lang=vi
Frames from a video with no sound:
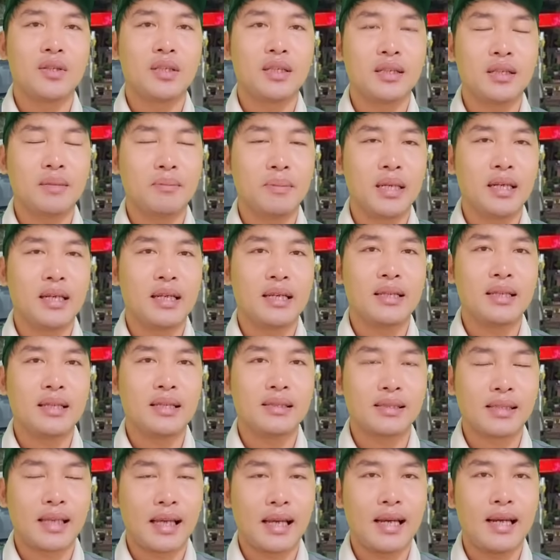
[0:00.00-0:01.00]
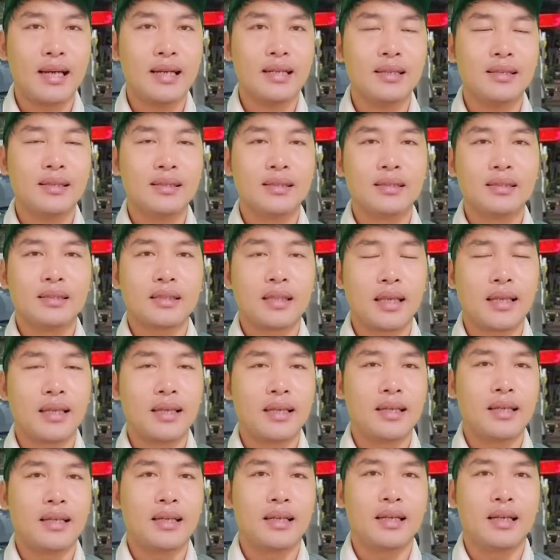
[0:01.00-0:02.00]
như mình đã chia sẻ đó
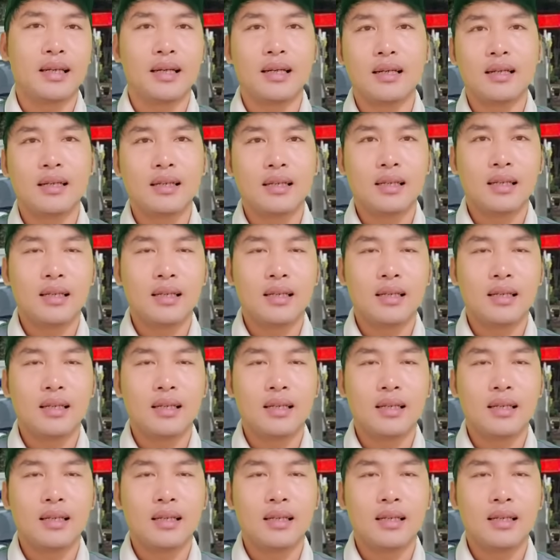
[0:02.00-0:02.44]
thì à,